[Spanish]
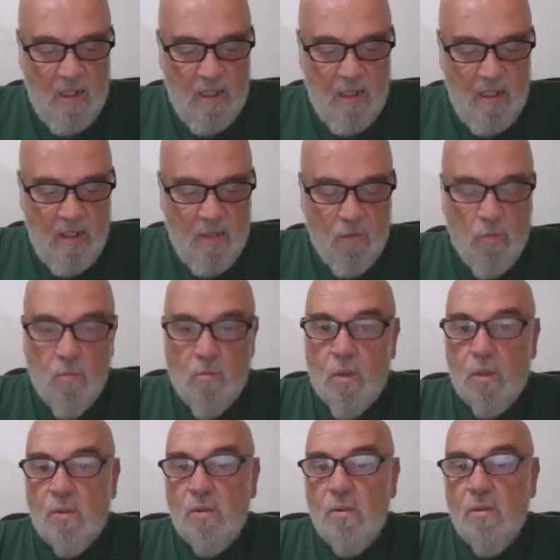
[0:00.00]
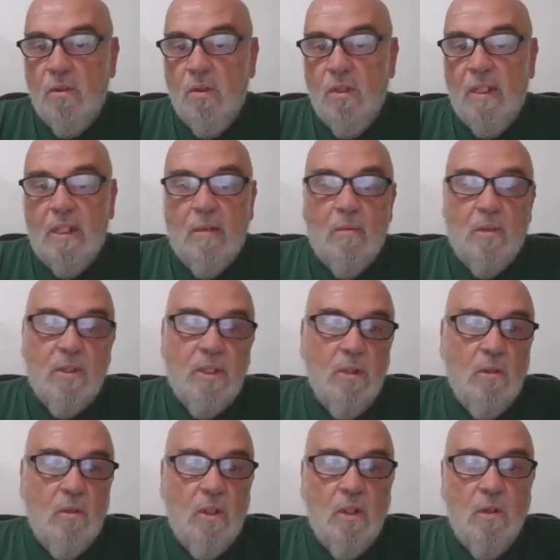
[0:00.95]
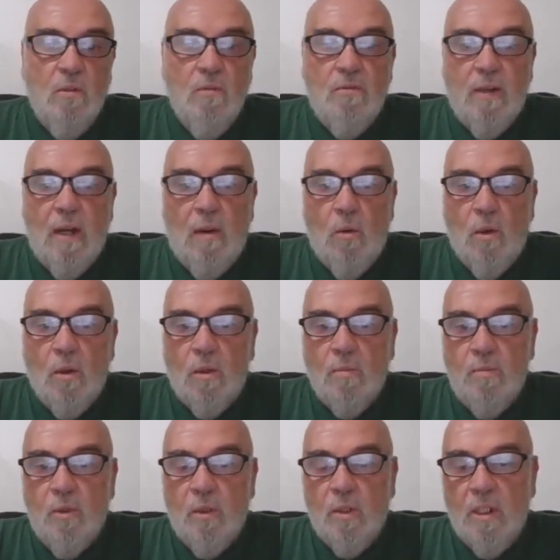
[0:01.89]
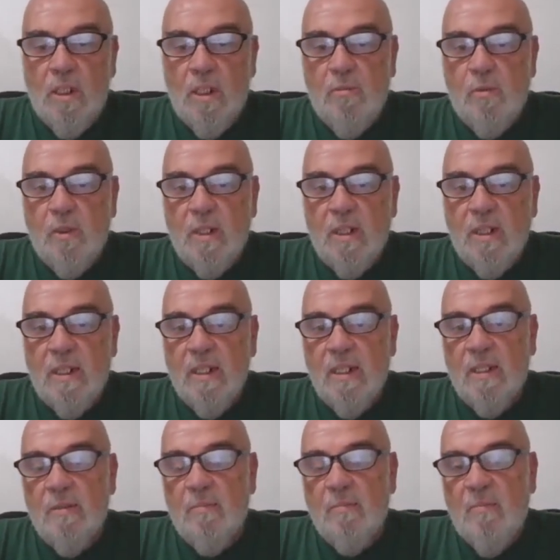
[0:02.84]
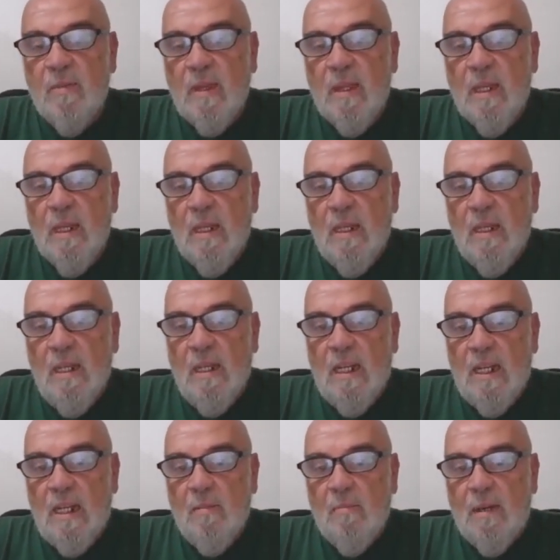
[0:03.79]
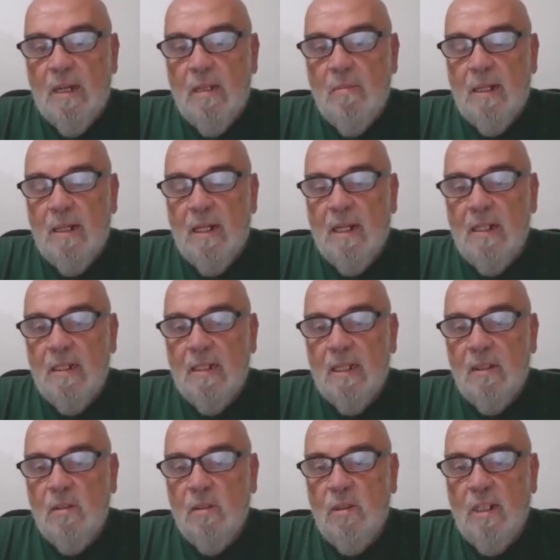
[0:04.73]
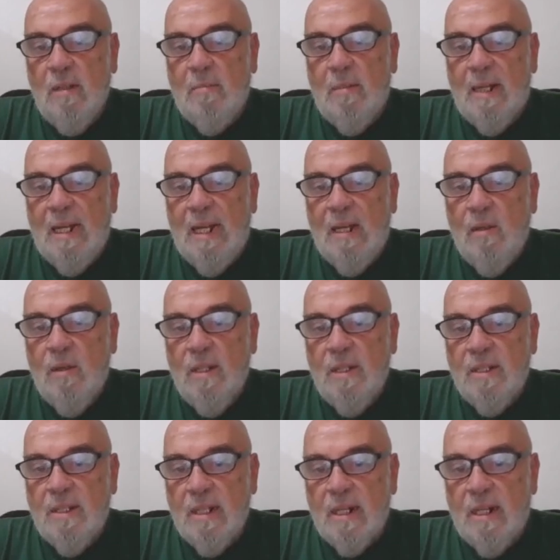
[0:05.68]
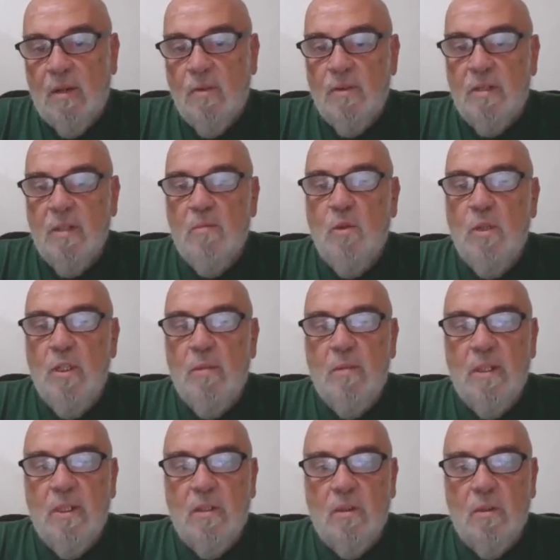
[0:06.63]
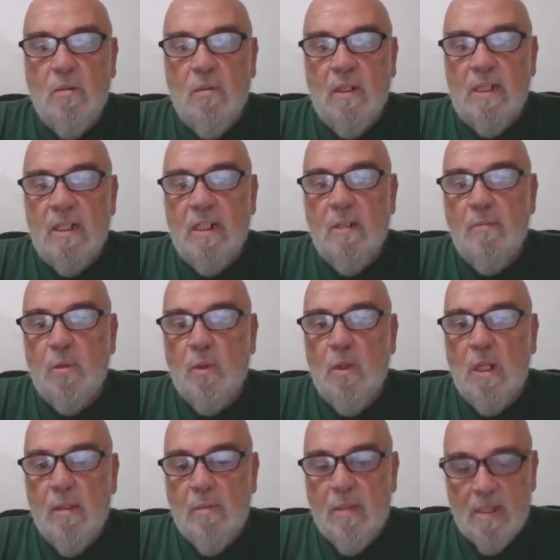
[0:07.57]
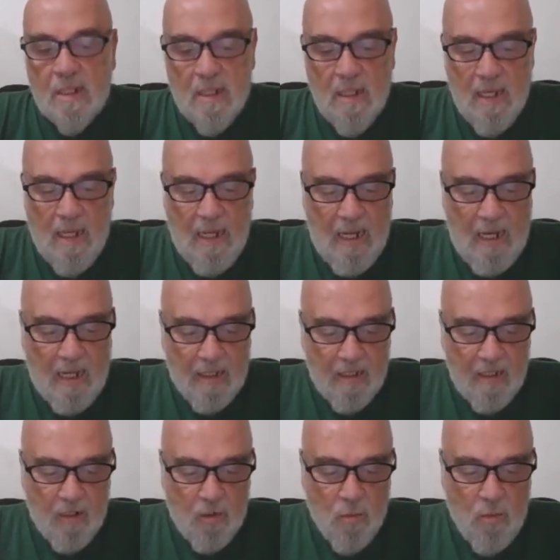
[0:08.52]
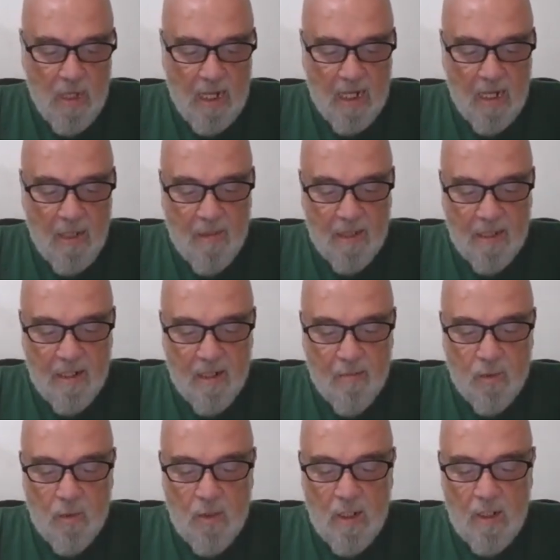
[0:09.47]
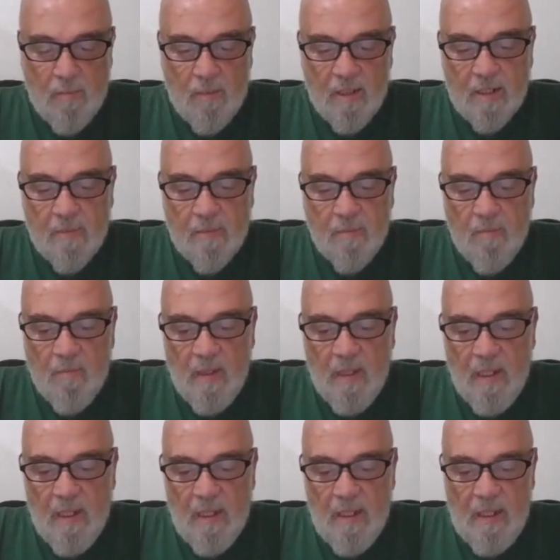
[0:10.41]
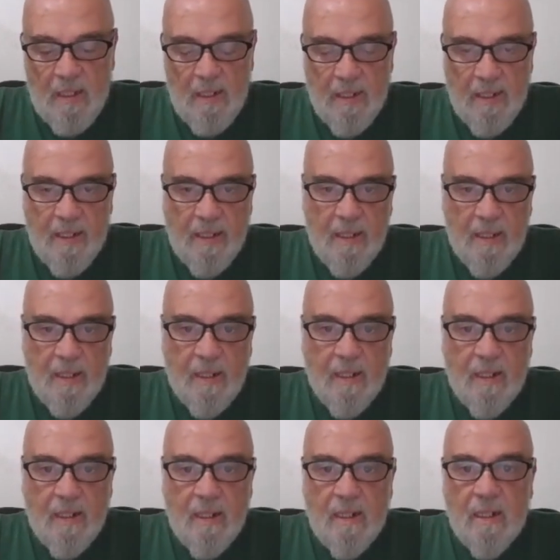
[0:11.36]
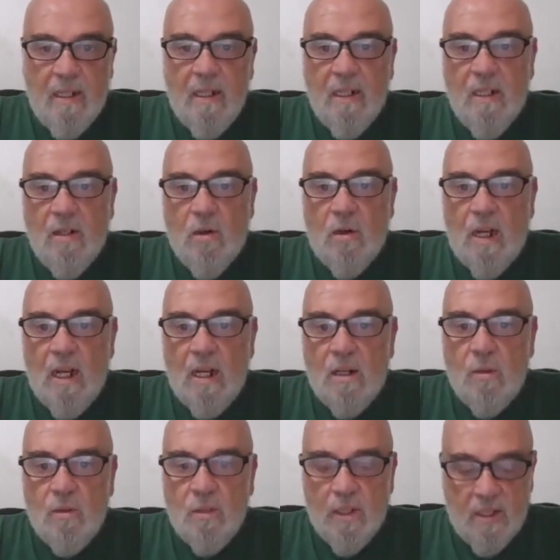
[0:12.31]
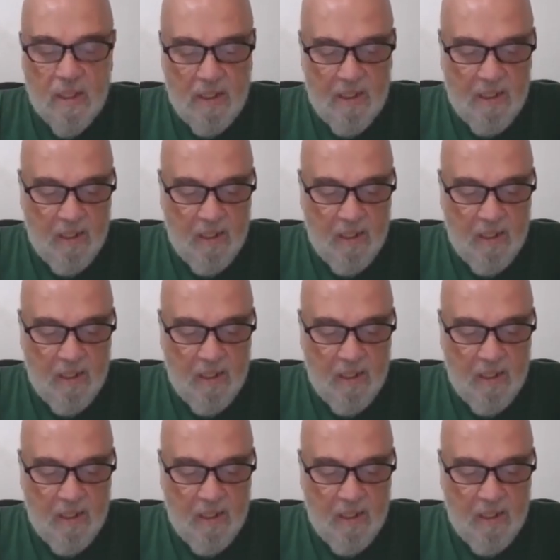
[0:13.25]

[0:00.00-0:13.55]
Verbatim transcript: en un box, no le estamos haciendo ningún favor. ¿Por qué? Porque este, el animal, va, al estar todo el día parado y encerrado y sin movimiento, va a tener problemas articulares, va a tener problemas eh, en, en los cascos, etc.